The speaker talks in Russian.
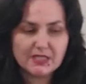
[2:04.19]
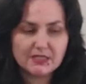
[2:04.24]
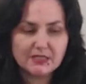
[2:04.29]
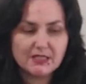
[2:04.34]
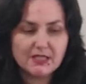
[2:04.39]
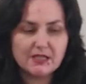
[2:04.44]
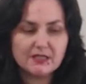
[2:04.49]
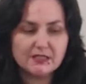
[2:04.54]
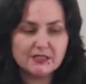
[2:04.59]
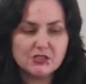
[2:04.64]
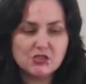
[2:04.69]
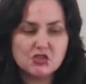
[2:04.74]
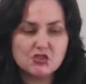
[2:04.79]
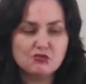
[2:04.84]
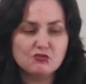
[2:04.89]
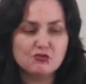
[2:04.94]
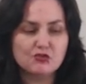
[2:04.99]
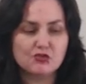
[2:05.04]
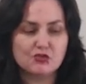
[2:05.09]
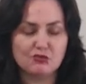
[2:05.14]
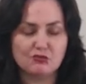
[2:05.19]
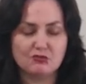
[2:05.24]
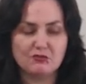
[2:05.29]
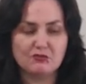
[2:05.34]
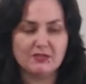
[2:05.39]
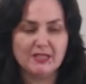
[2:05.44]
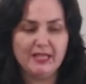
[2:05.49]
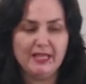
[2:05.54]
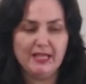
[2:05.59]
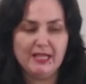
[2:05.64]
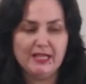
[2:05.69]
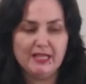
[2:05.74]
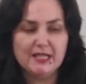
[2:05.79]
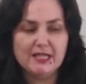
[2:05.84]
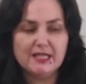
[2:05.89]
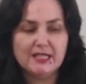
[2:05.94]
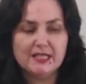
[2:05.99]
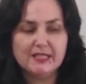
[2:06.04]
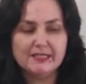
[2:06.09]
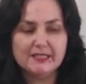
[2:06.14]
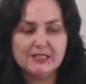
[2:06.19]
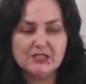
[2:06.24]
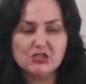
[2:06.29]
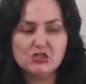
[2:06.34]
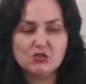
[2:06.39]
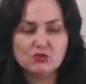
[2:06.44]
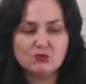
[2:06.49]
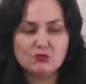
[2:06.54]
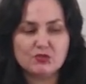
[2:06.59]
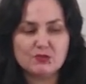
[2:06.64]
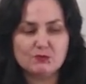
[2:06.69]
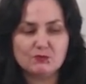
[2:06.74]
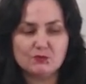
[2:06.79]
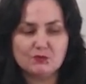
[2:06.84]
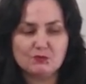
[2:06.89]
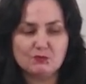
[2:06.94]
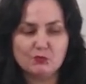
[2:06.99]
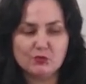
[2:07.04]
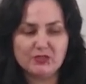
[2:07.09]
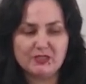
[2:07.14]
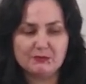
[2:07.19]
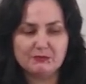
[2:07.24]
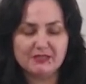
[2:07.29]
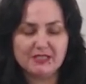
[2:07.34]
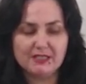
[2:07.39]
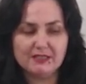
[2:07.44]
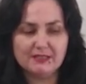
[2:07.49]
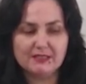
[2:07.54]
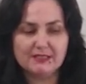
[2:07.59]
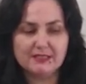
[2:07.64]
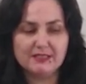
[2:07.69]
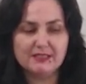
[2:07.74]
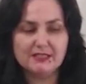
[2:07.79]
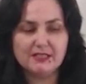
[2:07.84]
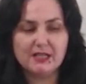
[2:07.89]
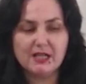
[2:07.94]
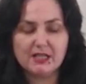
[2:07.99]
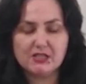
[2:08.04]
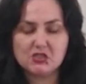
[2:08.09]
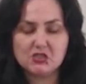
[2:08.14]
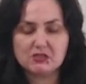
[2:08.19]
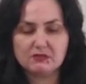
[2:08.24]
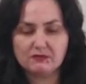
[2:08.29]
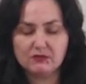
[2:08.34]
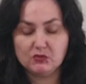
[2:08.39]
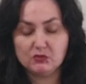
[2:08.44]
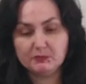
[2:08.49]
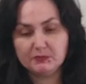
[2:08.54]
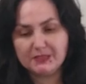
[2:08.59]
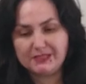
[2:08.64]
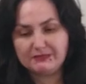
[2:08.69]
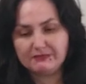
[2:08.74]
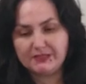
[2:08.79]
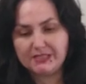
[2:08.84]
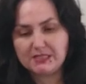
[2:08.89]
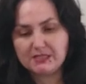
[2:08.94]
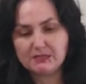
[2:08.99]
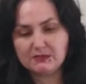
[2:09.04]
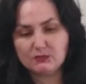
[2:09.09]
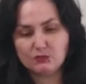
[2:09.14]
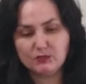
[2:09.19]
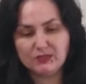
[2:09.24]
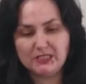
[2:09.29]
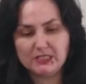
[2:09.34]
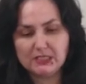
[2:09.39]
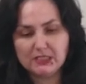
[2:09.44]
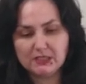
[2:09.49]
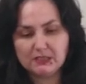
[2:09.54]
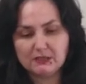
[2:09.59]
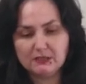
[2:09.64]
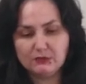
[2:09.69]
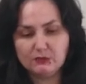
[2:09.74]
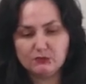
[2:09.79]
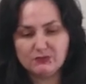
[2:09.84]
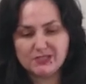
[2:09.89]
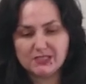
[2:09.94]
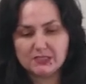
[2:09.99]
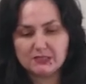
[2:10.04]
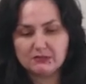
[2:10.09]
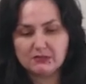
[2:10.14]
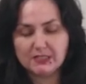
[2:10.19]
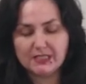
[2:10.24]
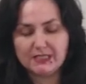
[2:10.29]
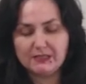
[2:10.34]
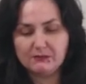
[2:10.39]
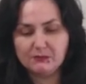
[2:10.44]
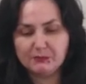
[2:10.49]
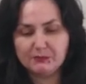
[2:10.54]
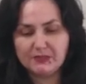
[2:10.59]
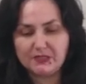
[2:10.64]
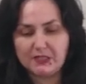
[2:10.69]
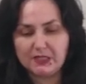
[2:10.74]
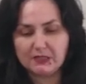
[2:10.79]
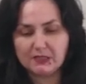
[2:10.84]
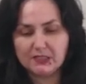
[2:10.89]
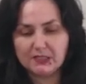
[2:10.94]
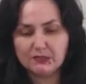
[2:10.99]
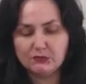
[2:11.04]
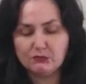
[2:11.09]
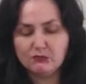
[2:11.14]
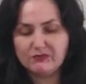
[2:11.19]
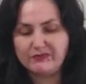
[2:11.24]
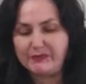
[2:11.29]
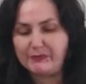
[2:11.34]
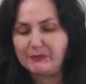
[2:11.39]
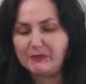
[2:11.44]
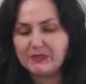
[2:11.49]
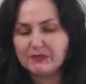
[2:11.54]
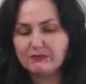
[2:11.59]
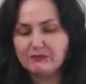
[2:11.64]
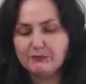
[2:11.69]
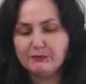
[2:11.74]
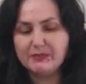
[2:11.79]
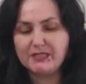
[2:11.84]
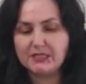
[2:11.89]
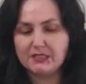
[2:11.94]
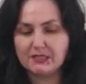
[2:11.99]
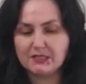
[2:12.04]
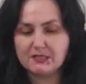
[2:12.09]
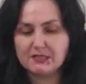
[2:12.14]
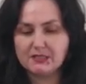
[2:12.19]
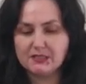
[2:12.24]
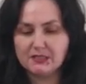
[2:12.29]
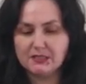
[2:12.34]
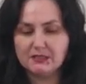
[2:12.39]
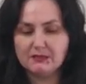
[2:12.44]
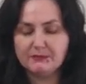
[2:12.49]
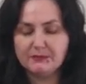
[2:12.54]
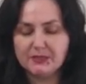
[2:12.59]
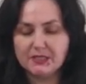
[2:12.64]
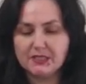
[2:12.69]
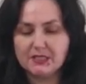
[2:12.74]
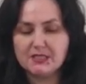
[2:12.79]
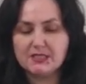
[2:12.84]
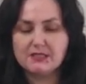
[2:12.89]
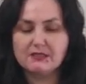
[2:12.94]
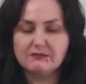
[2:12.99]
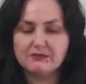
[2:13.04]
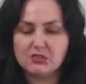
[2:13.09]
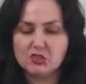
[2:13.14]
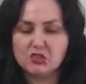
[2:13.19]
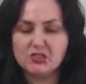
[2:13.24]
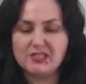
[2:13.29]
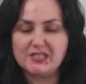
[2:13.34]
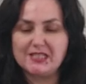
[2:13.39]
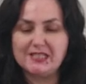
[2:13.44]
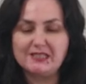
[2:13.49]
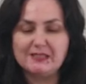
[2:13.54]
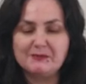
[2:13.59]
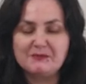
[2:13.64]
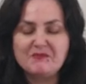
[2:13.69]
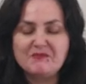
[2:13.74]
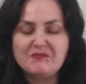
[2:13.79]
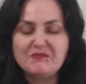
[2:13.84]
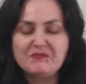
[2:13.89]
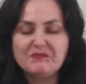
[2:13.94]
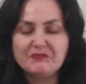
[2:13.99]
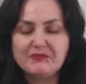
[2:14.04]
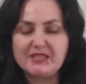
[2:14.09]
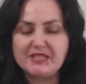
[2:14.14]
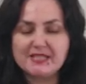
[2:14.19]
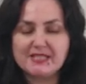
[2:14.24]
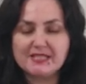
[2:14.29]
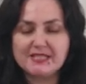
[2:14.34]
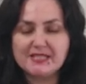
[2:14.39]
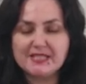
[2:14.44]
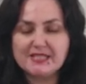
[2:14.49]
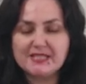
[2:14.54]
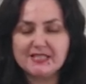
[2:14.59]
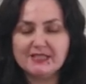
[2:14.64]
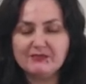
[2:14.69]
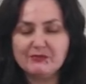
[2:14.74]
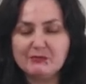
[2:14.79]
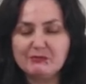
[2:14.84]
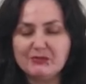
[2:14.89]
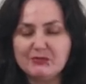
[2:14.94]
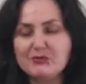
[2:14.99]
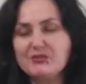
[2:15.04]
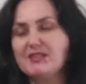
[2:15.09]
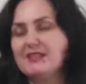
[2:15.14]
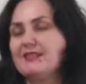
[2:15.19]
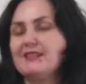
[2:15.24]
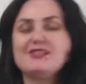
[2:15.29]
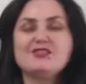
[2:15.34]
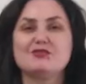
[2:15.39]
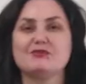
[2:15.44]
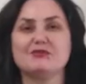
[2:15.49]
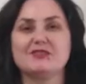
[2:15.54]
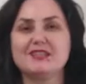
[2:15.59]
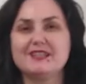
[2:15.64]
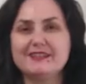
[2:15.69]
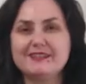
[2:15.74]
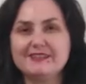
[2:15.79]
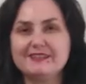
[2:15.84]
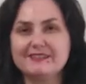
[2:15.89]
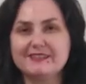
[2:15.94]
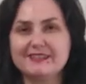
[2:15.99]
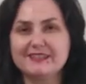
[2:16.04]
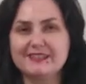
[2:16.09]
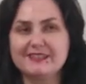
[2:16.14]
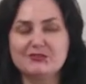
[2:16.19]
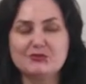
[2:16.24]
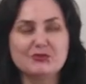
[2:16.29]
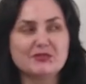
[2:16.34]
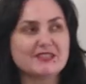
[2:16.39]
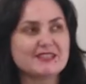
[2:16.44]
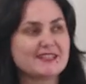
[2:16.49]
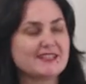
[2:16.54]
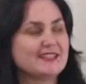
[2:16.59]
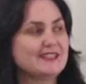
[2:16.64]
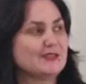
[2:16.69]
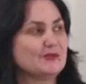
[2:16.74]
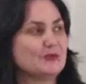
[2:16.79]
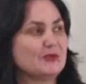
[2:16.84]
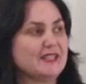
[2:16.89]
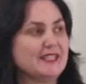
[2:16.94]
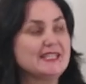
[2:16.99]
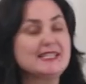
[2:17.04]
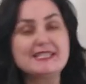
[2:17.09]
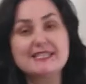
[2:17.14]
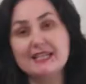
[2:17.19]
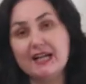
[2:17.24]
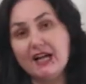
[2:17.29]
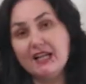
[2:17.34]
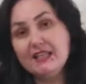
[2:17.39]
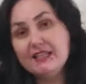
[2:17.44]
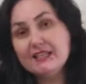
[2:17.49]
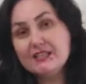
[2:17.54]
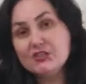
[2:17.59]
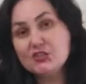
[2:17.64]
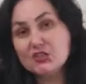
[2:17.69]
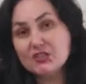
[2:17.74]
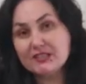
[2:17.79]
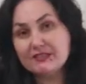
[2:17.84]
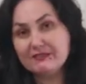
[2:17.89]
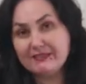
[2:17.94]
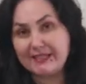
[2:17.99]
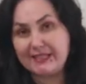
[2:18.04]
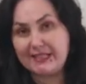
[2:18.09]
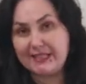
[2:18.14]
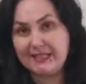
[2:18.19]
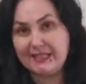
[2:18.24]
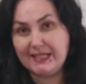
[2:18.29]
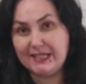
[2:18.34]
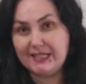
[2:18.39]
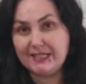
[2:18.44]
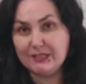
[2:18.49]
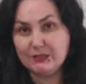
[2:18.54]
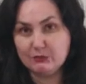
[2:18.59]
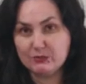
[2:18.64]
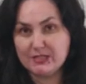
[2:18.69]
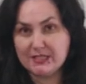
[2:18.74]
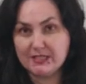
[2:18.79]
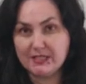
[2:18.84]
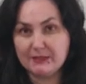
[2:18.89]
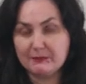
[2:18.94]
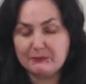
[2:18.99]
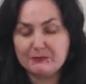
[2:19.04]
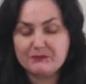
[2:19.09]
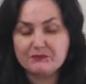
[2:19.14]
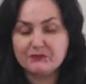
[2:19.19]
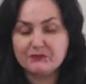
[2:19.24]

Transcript: Так, еще что. Еще смотрим, да, какие качества любят вас другие люди. Королева Пендакли. Ну, во-первых, вы прекрасны, да, прекрасно ваше тело. Хотя из этого могу сказать, что вы э, какой-то, знаете, такой идеальный человек для людей.